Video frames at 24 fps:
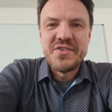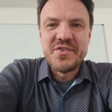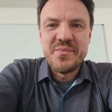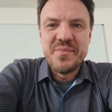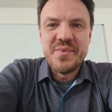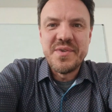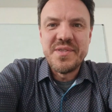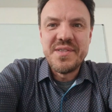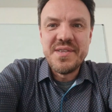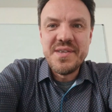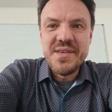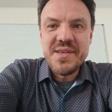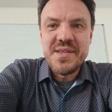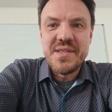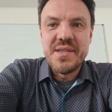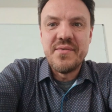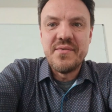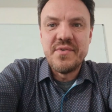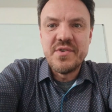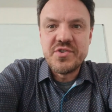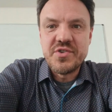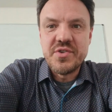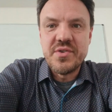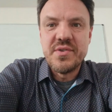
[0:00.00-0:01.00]
чтобы ты
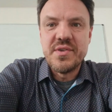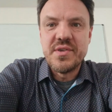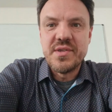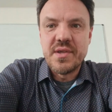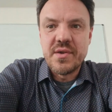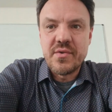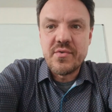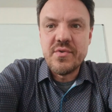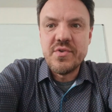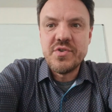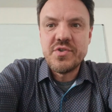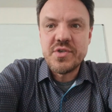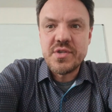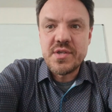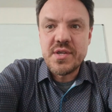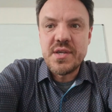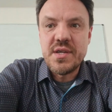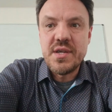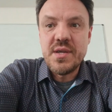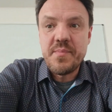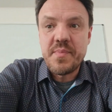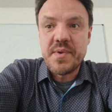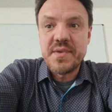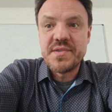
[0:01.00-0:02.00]
довершил недоконченное
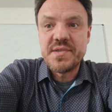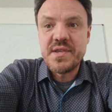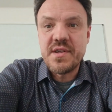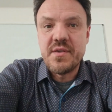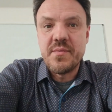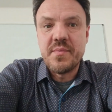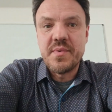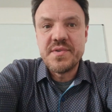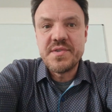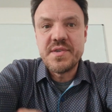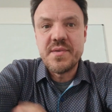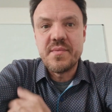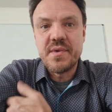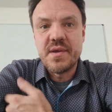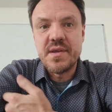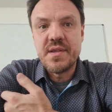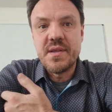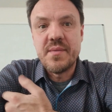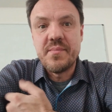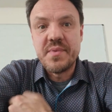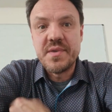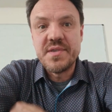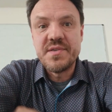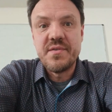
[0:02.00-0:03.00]
и поставил по всем
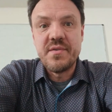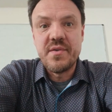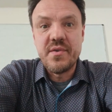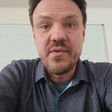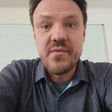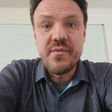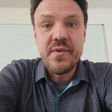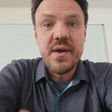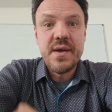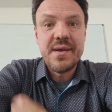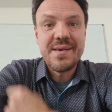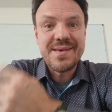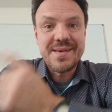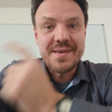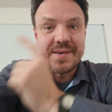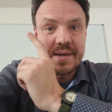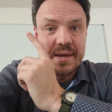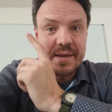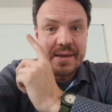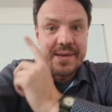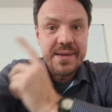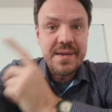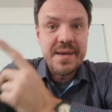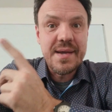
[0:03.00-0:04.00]
городам пресвитеров,
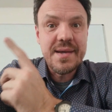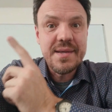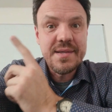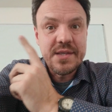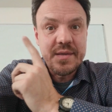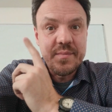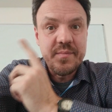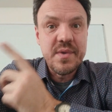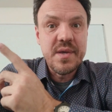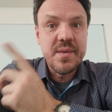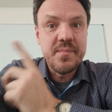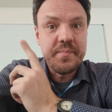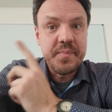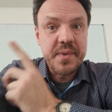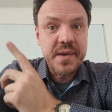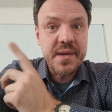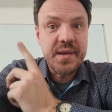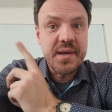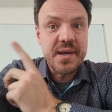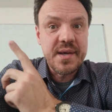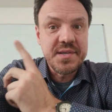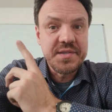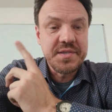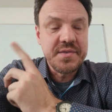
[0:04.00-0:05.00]
как я тебе
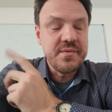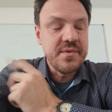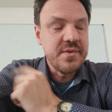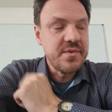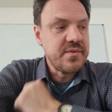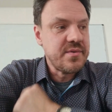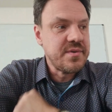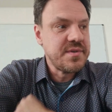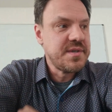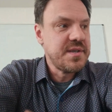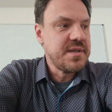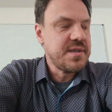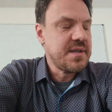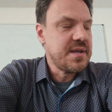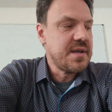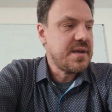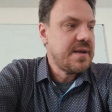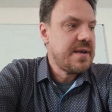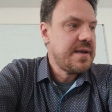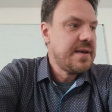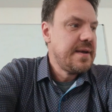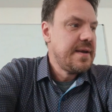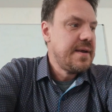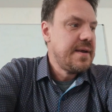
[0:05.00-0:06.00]
приказывал. То есть это